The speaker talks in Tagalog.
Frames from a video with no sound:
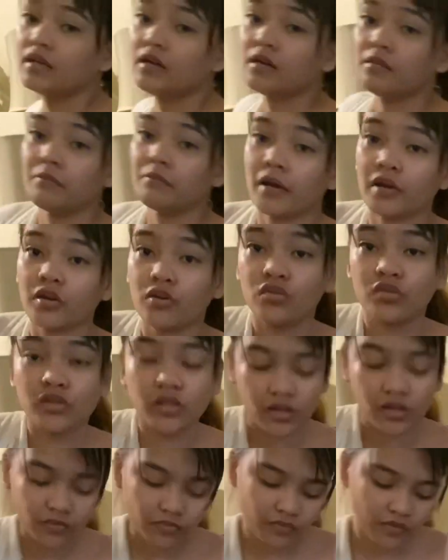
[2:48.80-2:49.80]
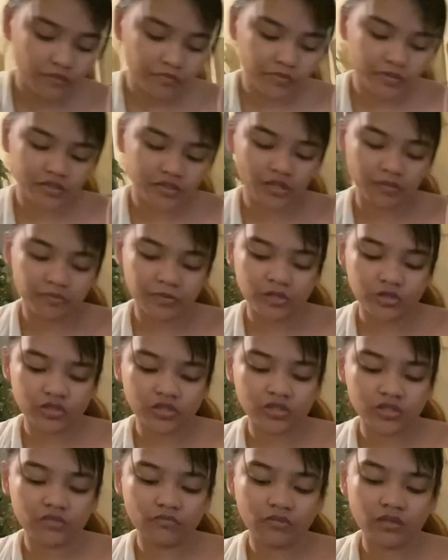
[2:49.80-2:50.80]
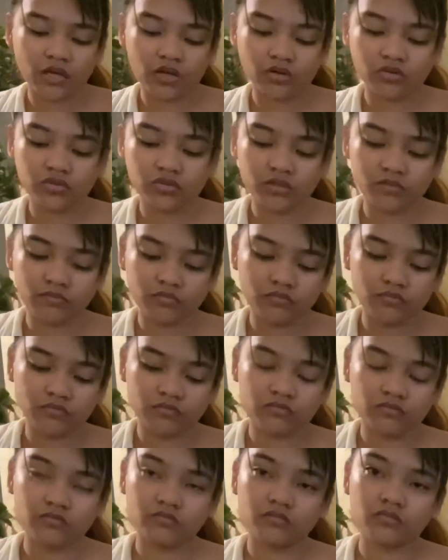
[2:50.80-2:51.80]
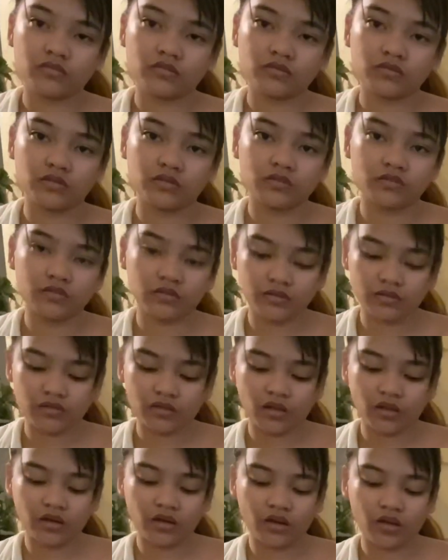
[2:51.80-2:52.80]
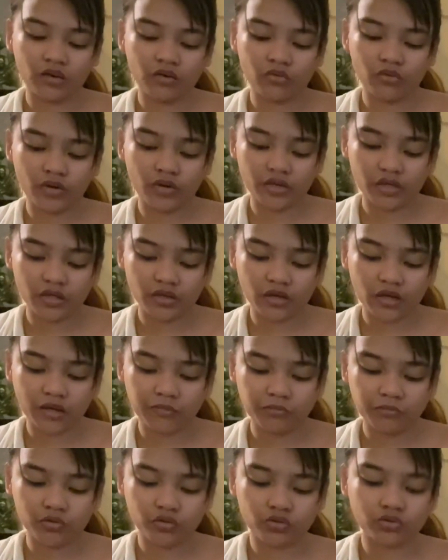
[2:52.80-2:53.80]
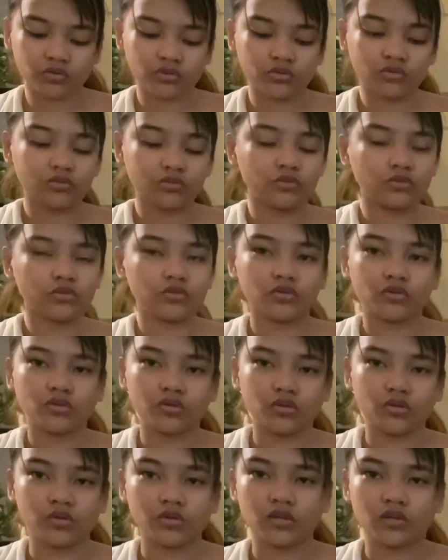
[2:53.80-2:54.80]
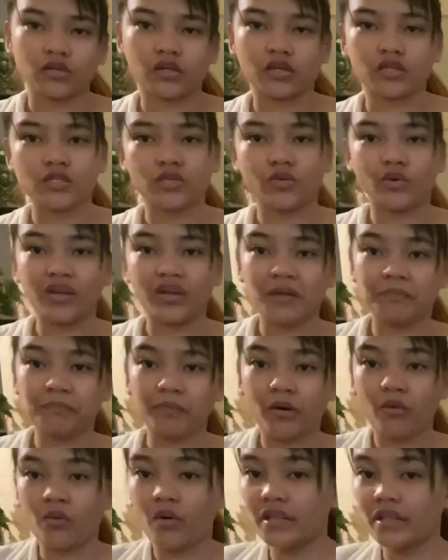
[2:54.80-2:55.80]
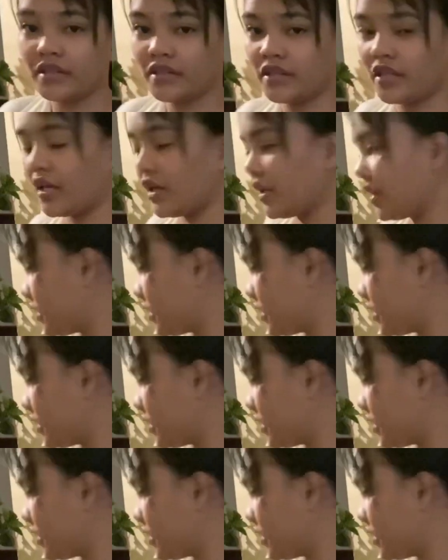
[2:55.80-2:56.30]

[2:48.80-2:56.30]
may konting fever siya pero hindi man ako inahanuhan ng gamot. Kasi wala pang one day.